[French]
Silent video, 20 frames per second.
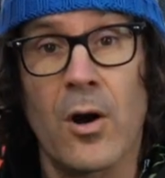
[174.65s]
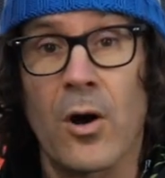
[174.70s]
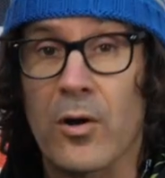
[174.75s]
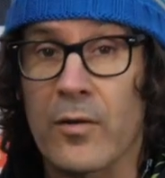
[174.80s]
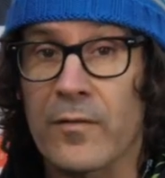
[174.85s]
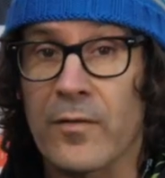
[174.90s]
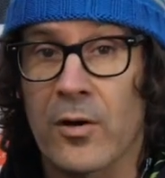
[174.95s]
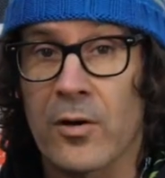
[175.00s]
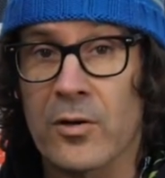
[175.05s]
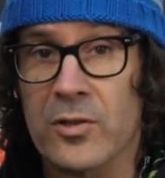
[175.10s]
En
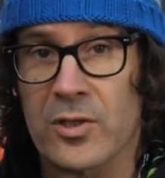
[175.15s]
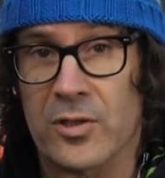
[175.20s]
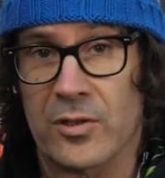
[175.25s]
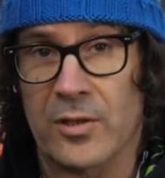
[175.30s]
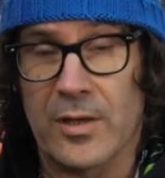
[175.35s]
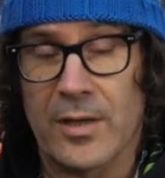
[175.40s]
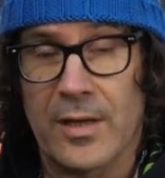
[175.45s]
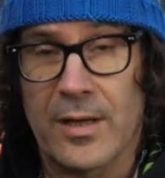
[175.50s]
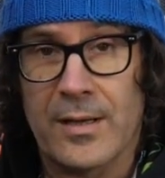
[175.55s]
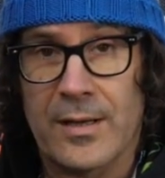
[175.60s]
revanche,
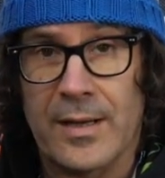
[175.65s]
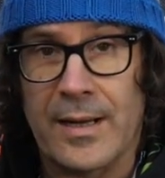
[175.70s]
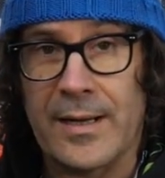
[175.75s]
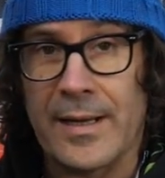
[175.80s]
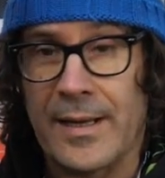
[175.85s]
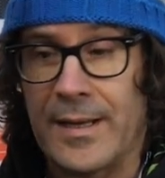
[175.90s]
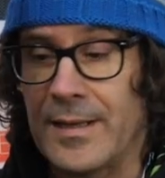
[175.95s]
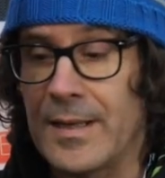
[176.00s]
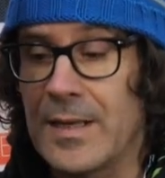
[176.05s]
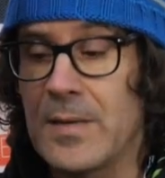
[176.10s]
elle
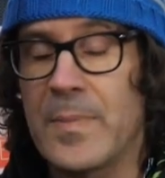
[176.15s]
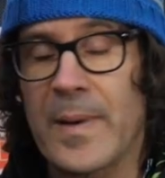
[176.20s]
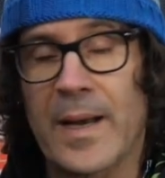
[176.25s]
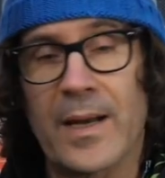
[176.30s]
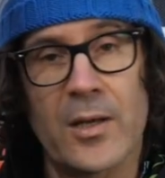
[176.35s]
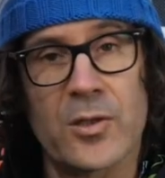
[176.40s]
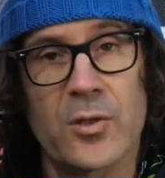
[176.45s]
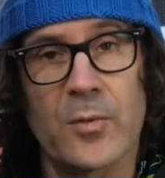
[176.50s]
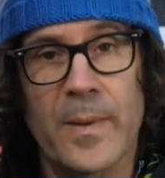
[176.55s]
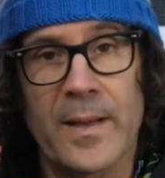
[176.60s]
est hyper
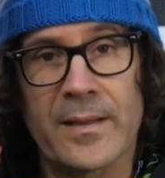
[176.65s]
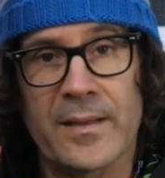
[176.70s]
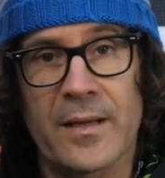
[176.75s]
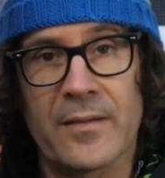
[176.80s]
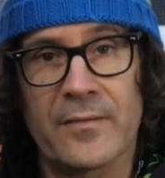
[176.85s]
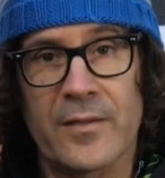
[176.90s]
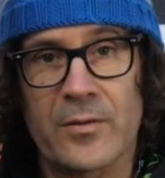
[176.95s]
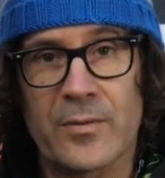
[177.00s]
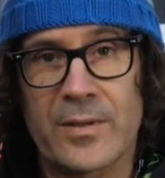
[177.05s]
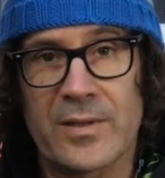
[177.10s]
large au
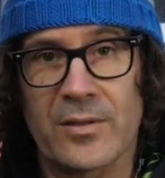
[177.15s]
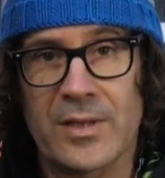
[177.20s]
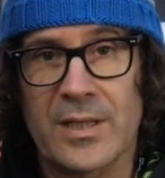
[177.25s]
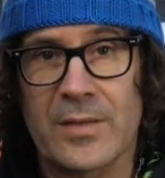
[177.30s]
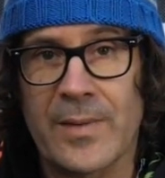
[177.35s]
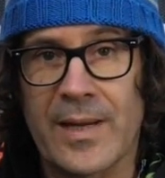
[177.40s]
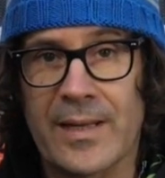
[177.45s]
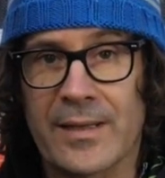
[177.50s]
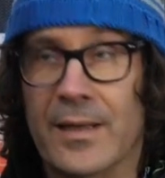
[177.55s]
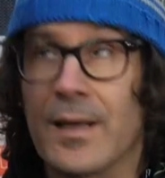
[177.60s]
patin, 28
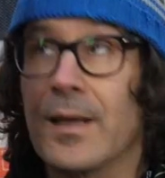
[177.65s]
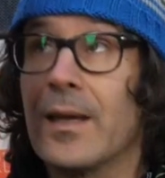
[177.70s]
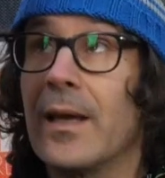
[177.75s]
cm,